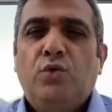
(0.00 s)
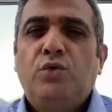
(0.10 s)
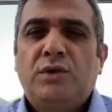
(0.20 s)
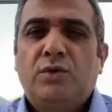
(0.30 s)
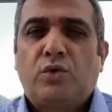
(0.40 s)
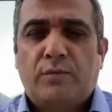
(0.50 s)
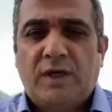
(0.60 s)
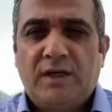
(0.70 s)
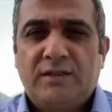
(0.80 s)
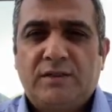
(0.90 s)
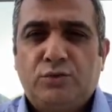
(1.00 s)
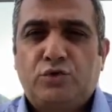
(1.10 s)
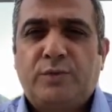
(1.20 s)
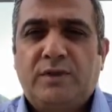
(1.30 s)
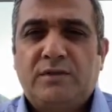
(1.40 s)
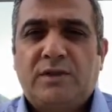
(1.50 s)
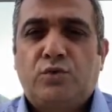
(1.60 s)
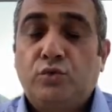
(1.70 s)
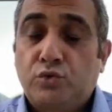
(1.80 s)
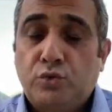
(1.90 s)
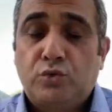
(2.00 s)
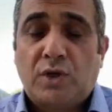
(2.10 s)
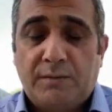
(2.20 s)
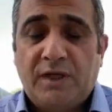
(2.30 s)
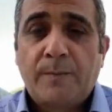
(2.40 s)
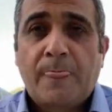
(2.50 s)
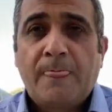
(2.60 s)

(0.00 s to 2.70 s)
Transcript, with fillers: ülke normalleşir, düşmanlıklar unutulur. Ama